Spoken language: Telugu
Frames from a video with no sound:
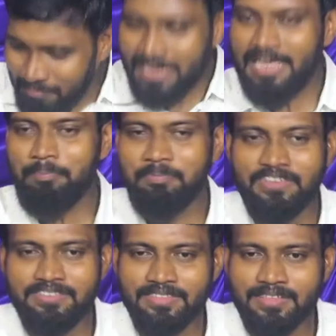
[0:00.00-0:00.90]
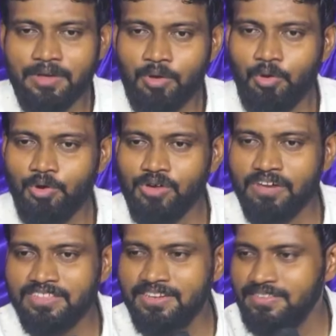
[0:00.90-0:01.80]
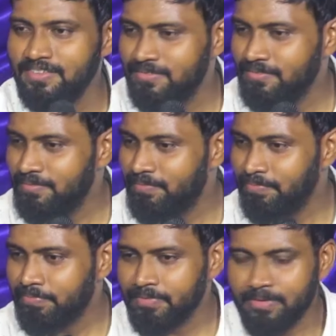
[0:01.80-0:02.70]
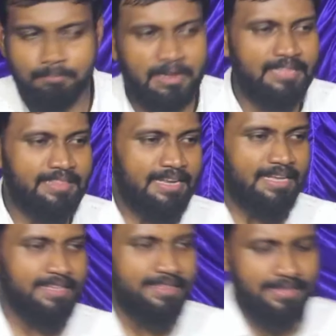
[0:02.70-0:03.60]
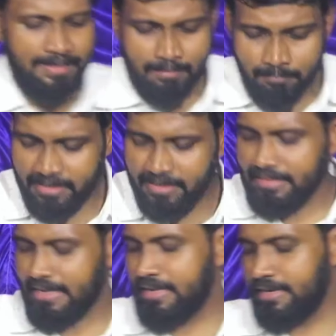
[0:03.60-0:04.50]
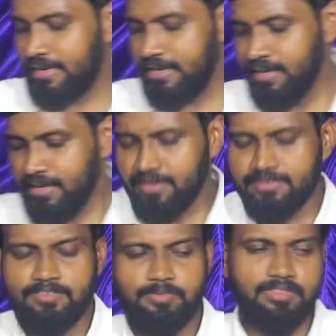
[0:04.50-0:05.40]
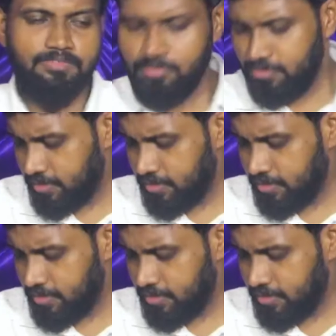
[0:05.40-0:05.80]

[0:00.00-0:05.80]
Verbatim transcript: మళ్ళీ అప్పం వేసింది కొడుకు ఆమె తినేశారు మళ్ళీ తెల్లారింది మళ్ళీ కానీ ఏ చచ్చిపోతాం ఈరోజని